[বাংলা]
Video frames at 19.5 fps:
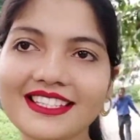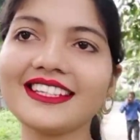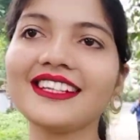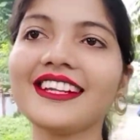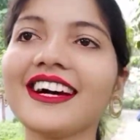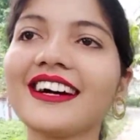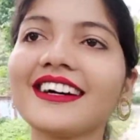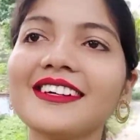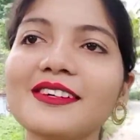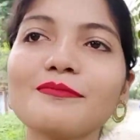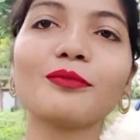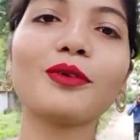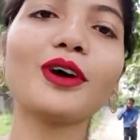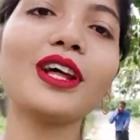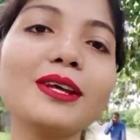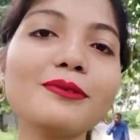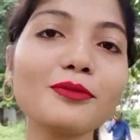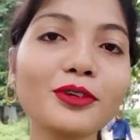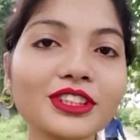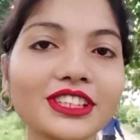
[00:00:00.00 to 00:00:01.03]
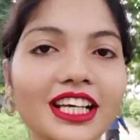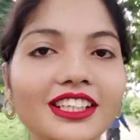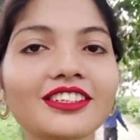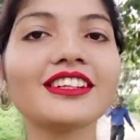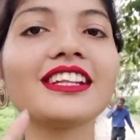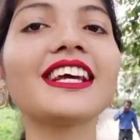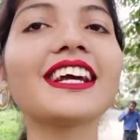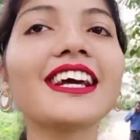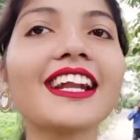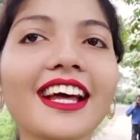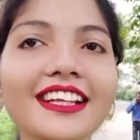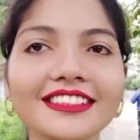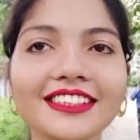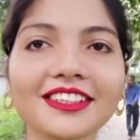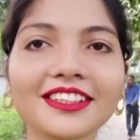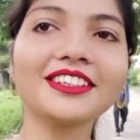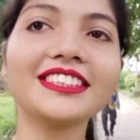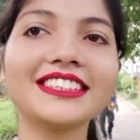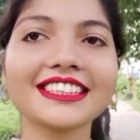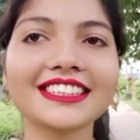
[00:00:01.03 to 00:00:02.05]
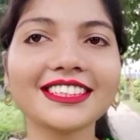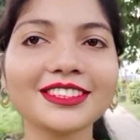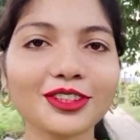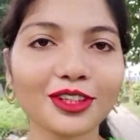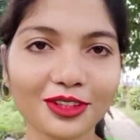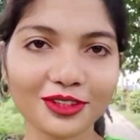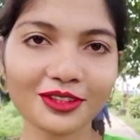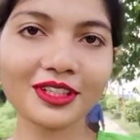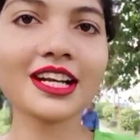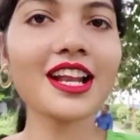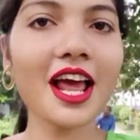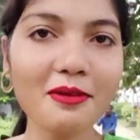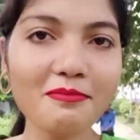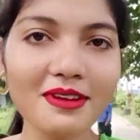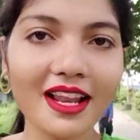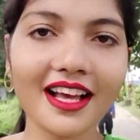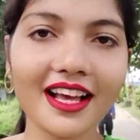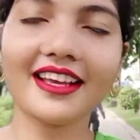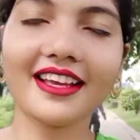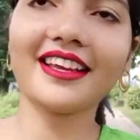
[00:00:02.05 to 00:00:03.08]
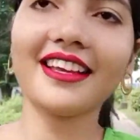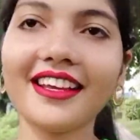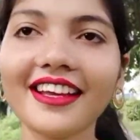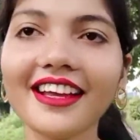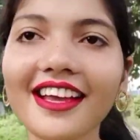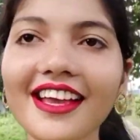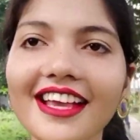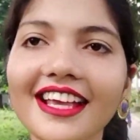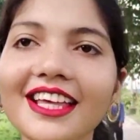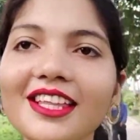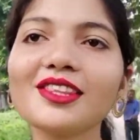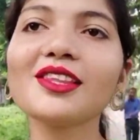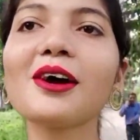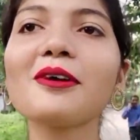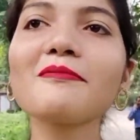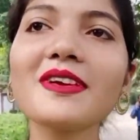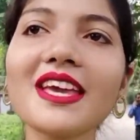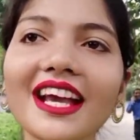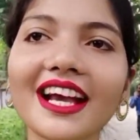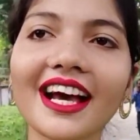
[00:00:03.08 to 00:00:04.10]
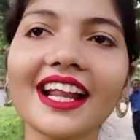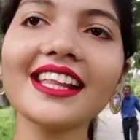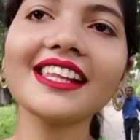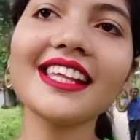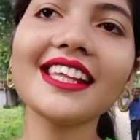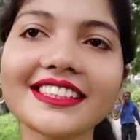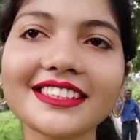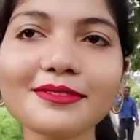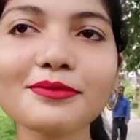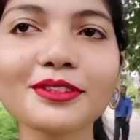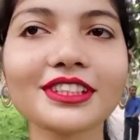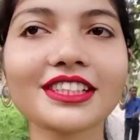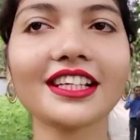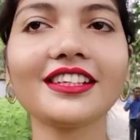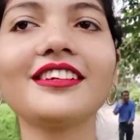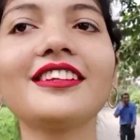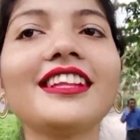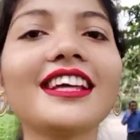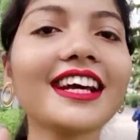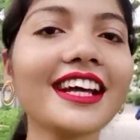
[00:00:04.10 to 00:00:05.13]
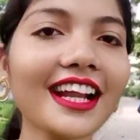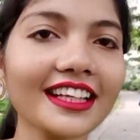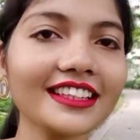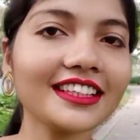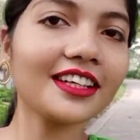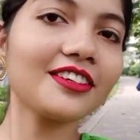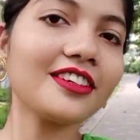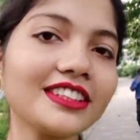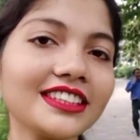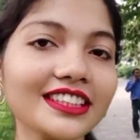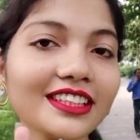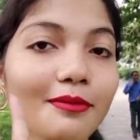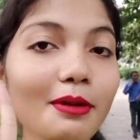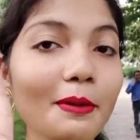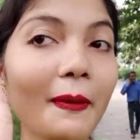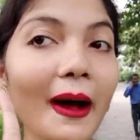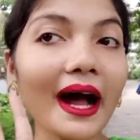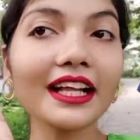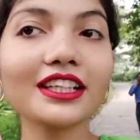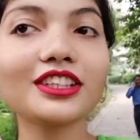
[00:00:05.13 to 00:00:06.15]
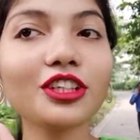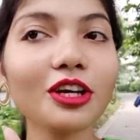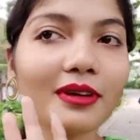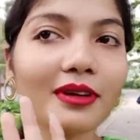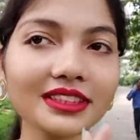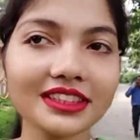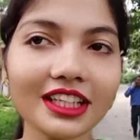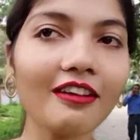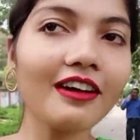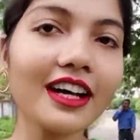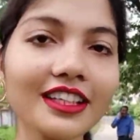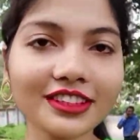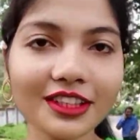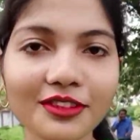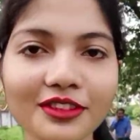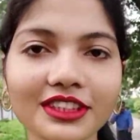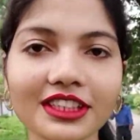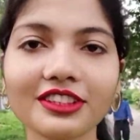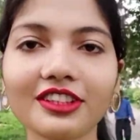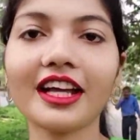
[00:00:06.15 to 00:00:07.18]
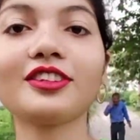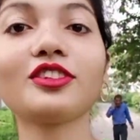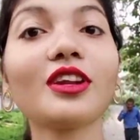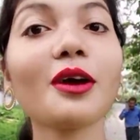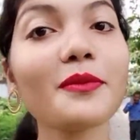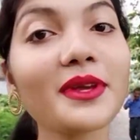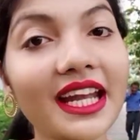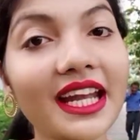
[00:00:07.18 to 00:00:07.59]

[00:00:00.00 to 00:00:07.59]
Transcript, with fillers: না বলে মহিষাদল থেকে রাজারগড় যেতে যতটা টাইম লাগে কিন্তু আমি এখানে দেখছি মহিষাদল থেকে রাজারগড় যেতে আমার পাঁচ ছবার যাওয়া আসা হয়ে যেত এতটা আমি